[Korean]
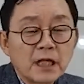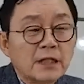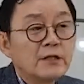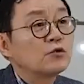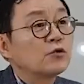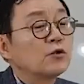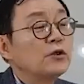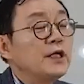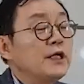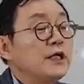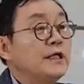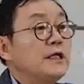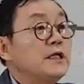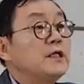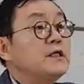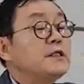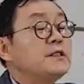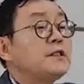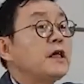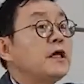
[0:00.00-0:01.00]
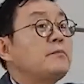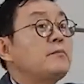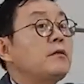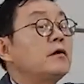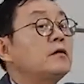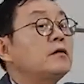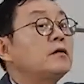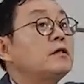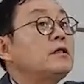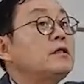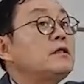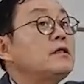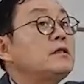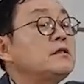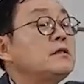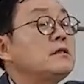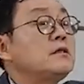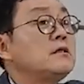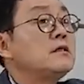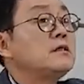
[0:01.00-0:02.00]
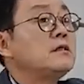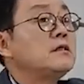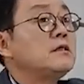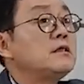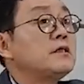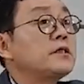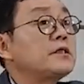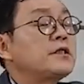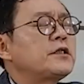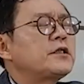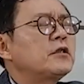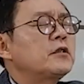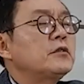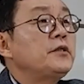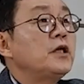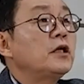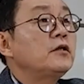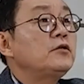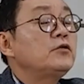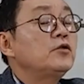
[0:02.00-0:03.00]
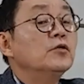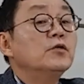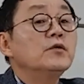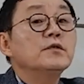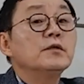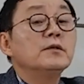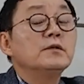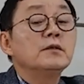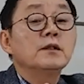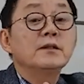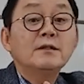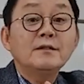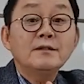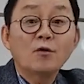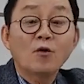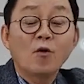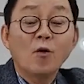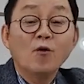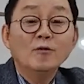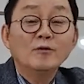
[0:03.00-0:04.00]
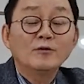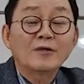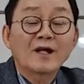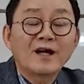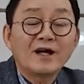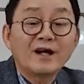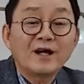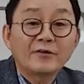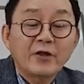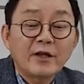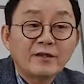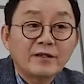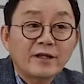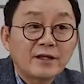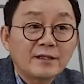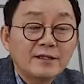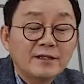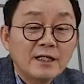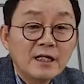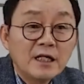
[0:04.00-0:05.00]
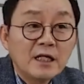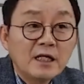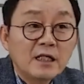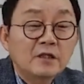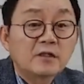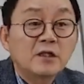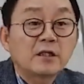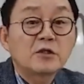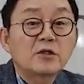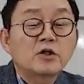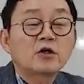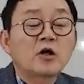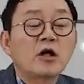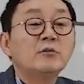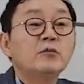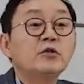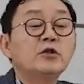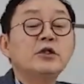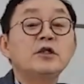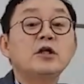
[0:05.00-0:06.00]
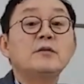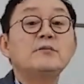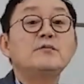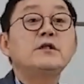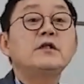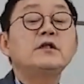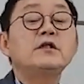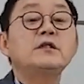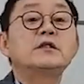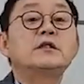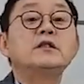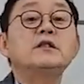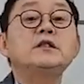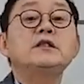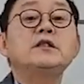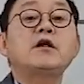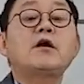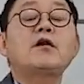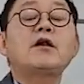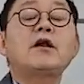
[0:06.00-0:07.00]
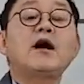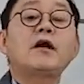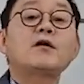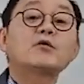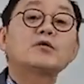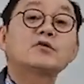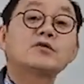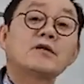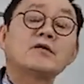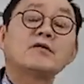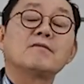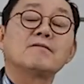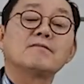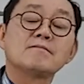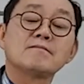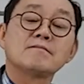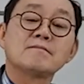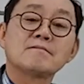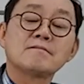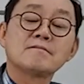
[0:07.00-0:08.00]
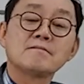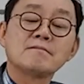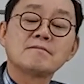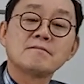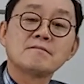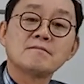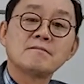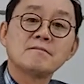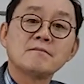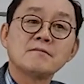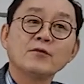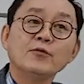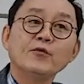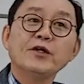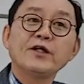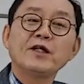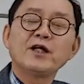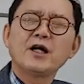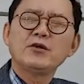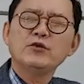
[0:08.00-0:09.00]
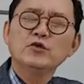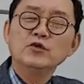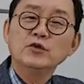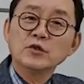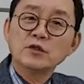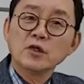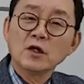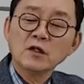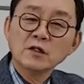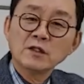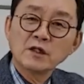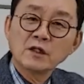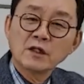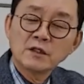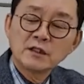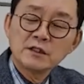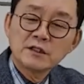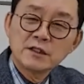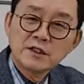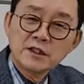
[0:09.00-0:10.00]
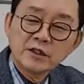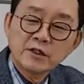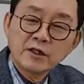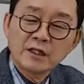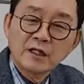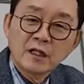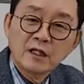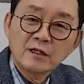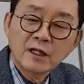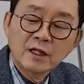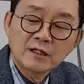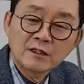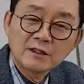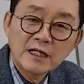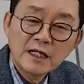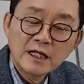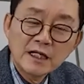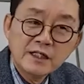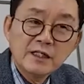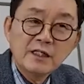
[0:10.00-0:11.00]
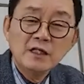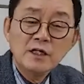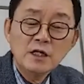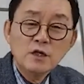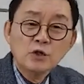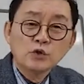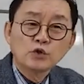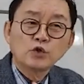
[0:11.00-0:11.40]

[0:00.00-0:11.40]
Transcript: 단순히 이재명을 찍으면 윤, 예? 공산화가 된다는 그런 터무니없는 근거를 갖고서 우리가 윤석열을 찍어야 된다는 이